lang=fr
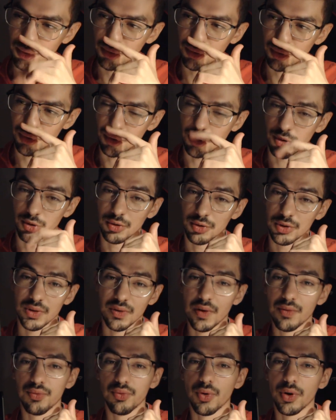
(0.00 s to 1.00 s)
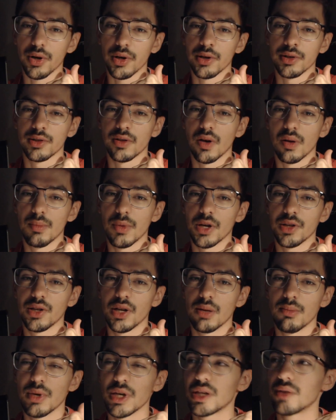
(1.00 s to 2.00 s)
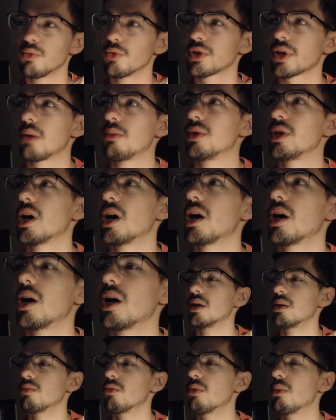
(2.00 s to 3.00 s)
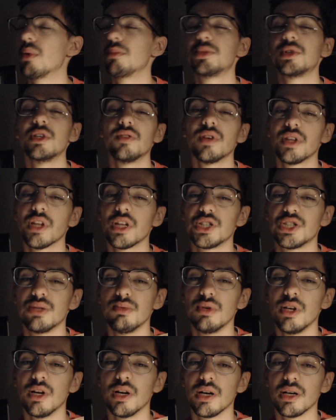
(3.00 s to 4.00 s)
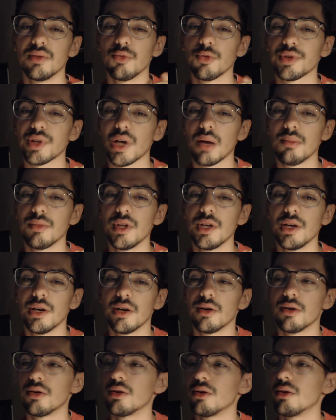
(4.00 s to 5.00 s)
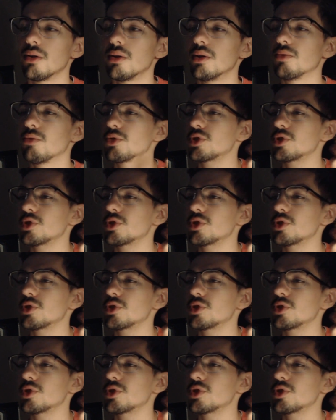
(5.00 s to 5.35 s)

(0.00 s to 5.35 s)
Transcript: euh, ça va foirer, hein, ça va merder, les mecs ils vont se ramener à... Bon, même s'ils viennent à 10 000, ils vont se ramener, euh, ils vont